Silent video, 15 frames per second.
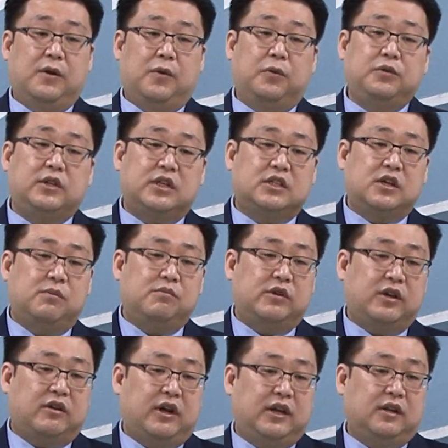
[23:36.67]
오늘의
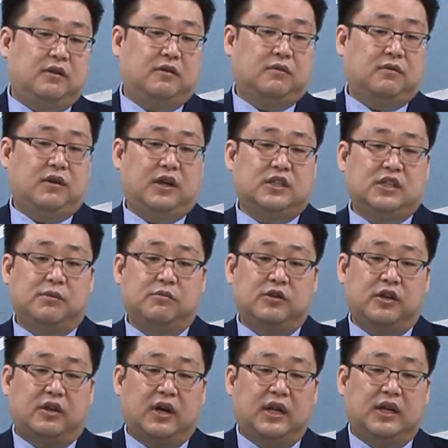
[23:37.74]
성물에 관한 것과
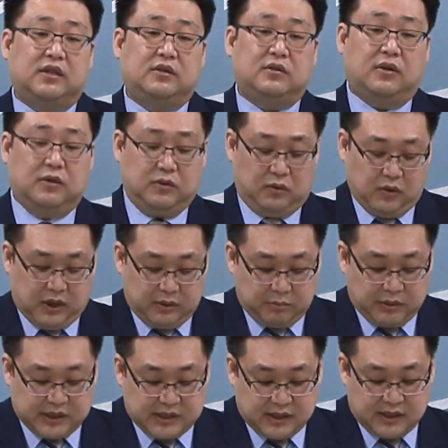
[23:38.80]
재물에 관한 것 또한
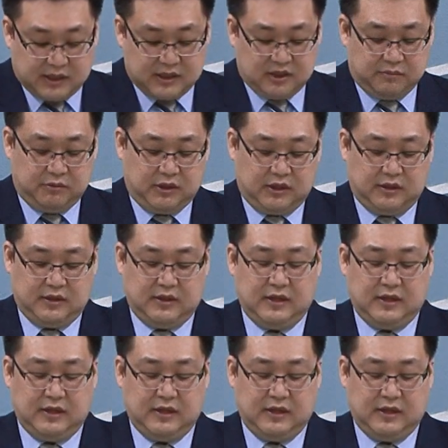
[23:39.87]
마찬가지입니다.